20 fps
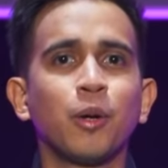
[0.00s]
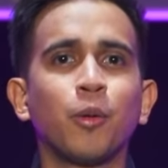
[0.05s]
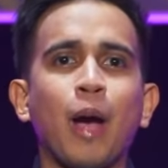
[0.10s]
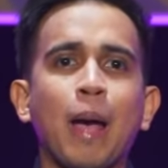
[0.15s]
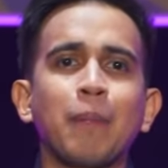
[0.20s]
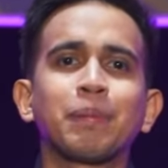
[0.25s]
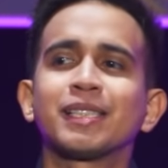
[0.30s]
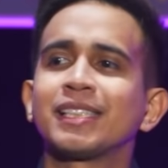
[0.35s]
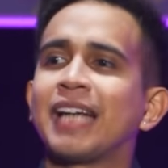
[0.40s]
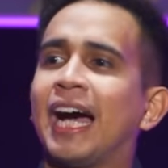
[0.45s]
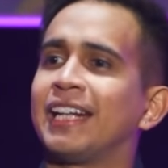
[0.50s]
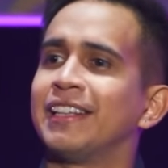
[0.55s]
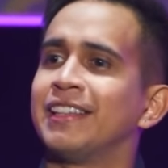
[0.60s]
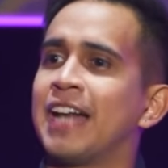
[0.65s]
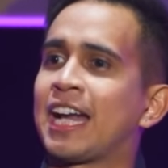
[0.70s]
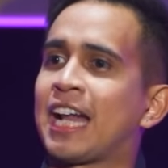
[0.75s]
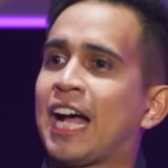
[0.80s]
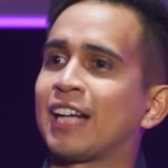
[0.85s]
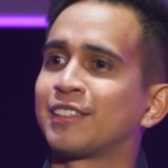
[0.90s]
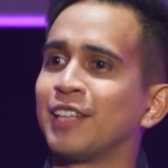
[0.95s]
website
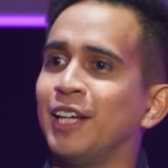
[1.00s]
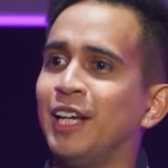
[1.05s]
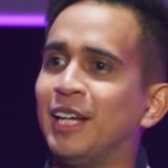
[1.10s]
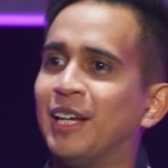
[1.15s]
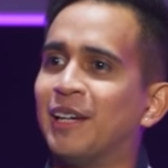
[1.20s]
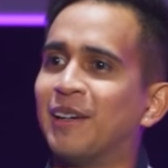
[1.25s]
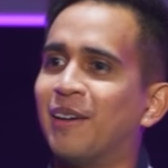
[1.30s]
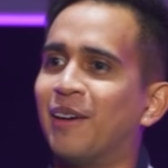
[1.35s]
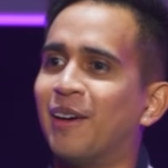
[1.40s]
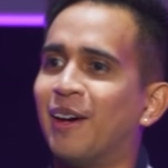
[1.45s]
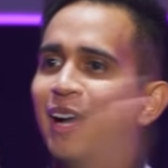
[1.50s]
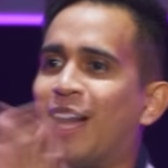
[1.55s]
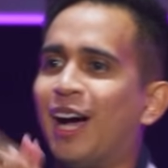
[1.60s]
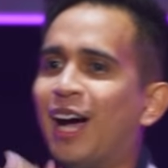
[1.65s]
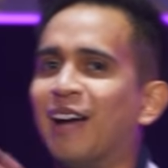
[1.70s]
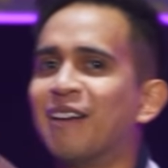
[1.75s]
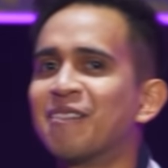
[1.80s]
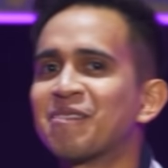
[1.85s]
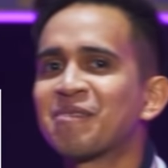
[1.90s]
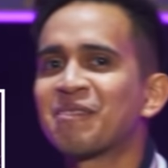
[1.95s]
narasi.
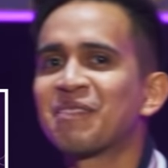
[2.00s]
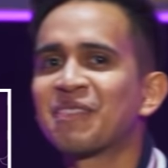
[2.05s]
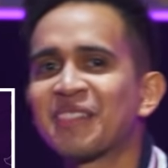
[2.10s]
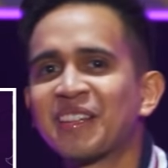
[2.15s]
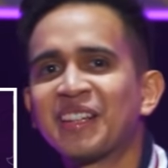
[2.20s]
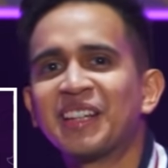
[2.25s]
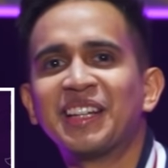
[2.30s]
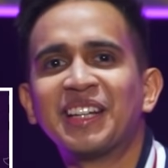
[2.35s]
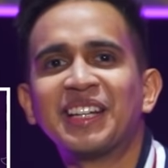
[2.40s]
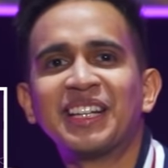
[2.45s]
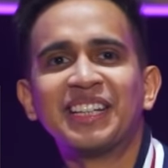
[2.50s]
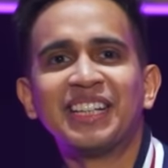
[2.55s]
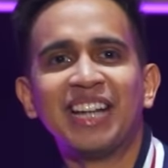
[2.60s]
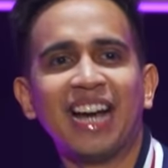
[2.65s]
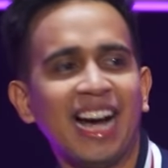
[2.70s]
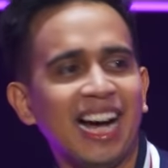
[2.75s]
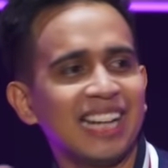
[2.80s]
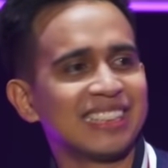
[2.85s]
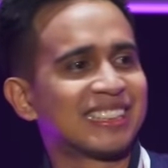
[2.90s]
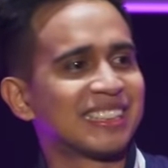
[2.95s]
Eh,
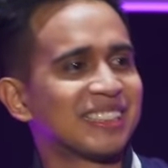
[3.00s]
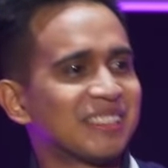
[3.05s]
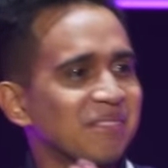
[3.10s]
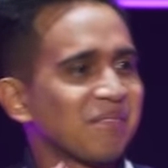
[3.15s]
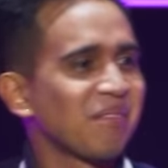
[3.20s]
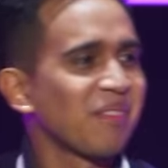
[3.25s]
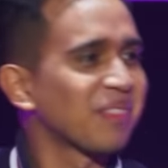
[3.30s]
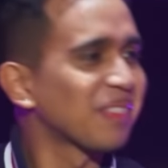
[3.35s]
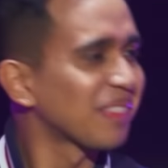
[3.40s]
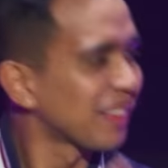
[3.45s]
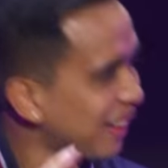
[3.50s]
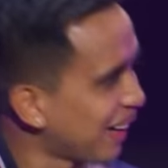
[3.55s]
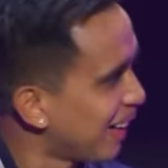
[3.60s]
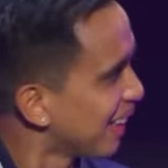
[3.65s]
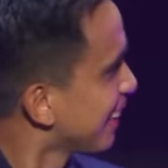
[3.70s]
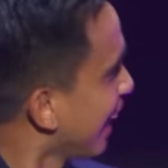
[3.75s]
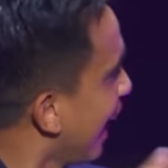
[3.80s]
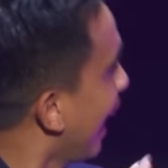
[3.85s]
yes! Oke,